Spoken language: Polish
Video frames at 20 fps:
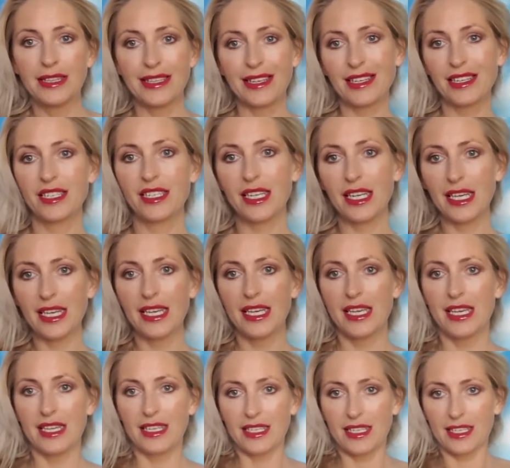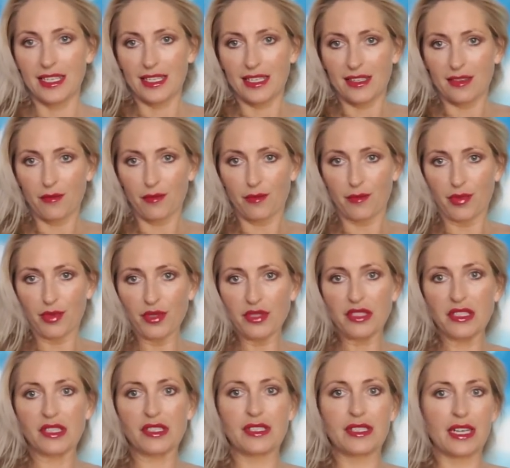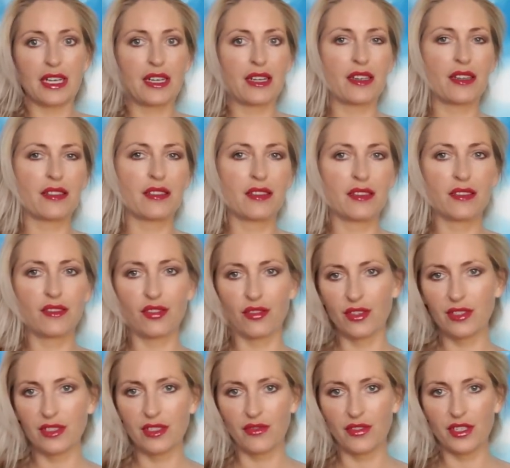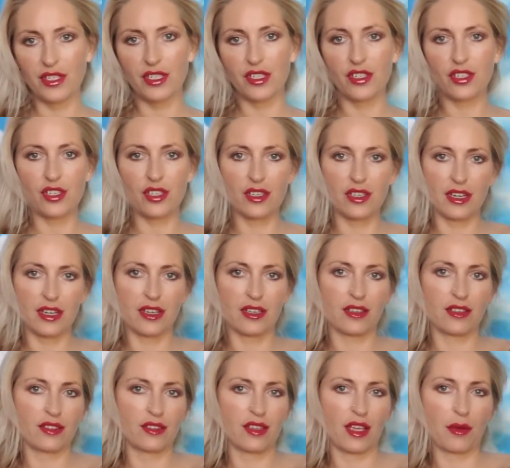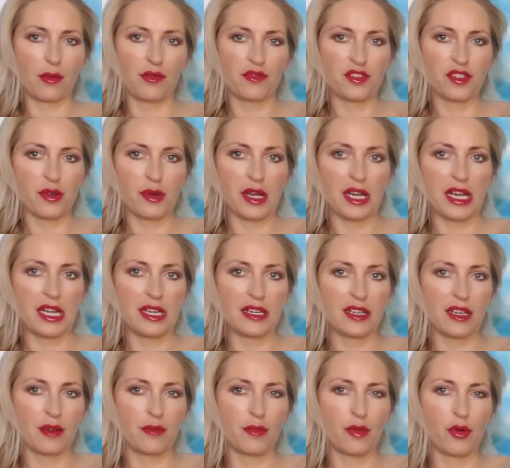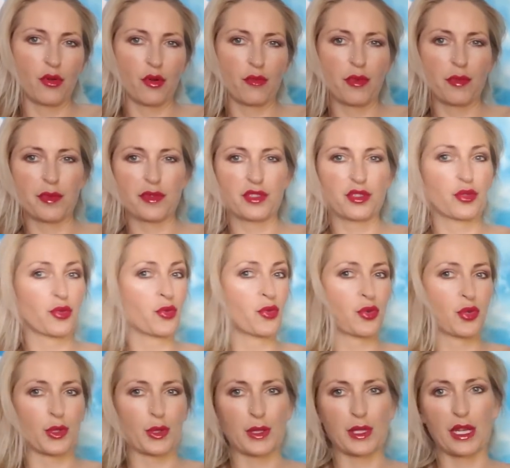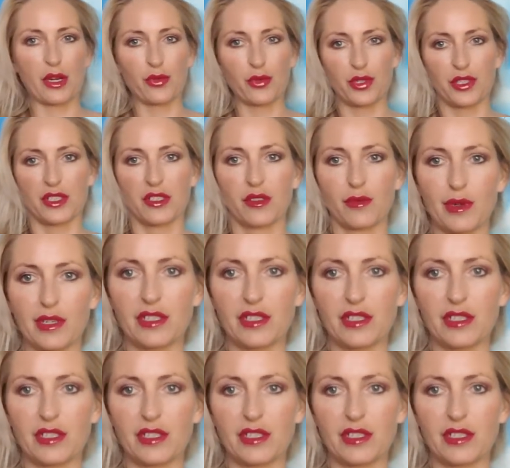Także E, bius jest zakryty, to jest najważniejsze. E, e, Jakbym wzięła Elkę, mogłoby być dużo za luźne.